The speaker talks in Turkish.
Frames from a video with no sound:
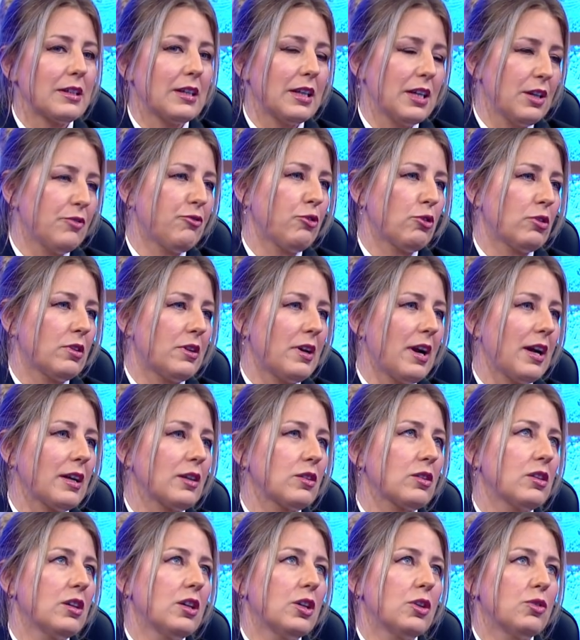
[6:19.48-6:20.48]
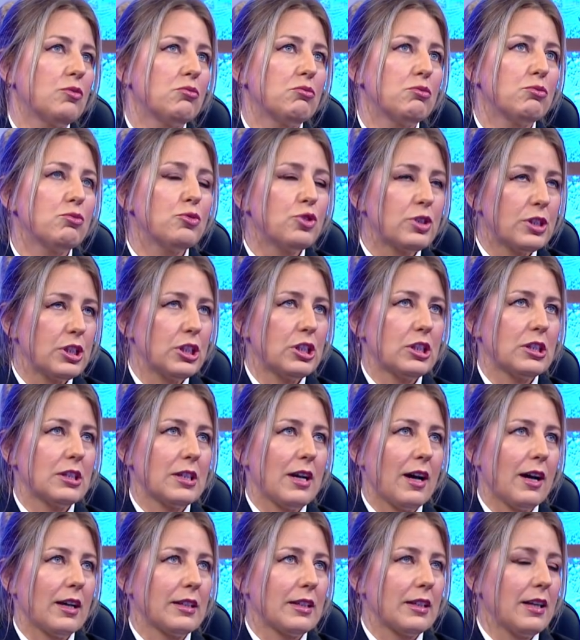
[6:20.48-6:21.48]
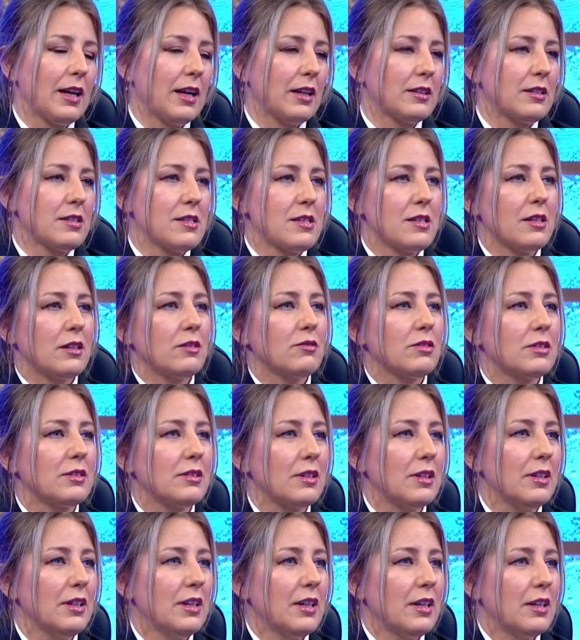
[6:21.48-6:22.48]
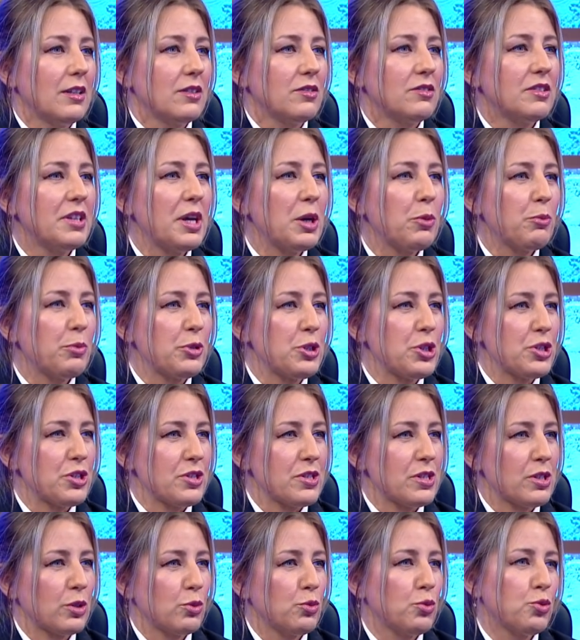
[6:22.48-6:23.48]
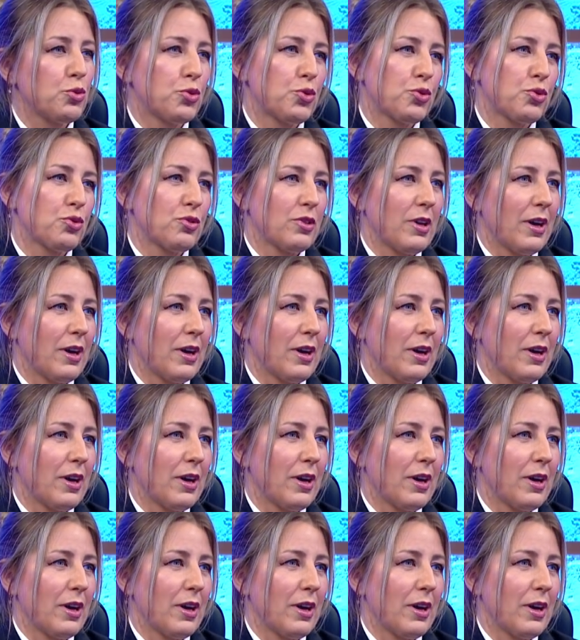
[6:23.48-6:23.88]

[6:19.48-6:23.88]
keyif olarak müthiş yani kendinizi havada tek başınıza kuş